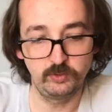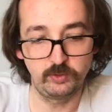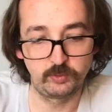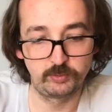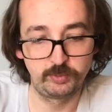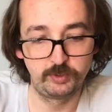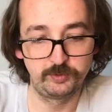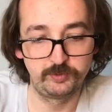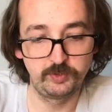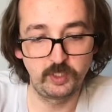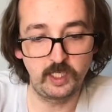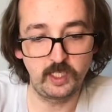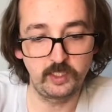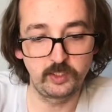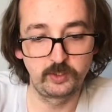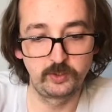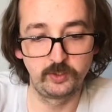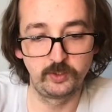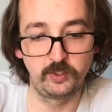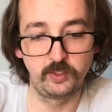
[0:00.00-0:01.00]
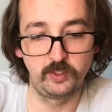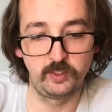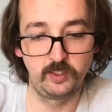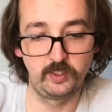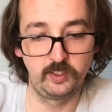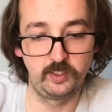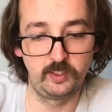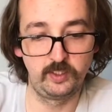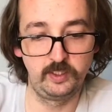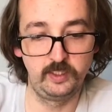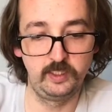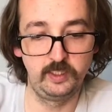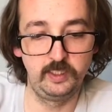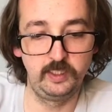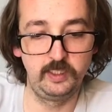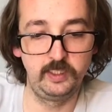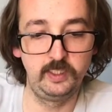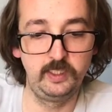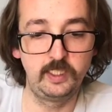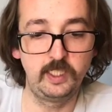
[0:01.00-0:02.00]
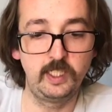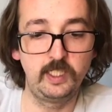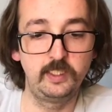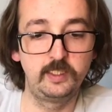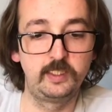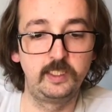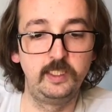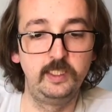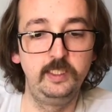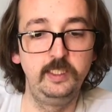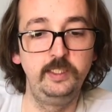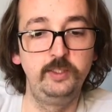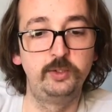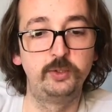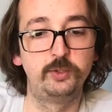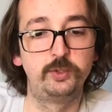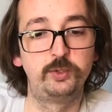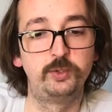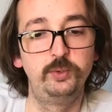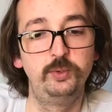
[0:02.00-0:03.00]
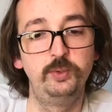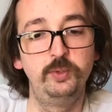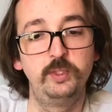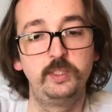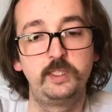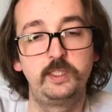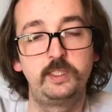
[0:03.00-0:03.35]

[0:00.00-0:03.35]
on peut voir que il y a des lignes dessus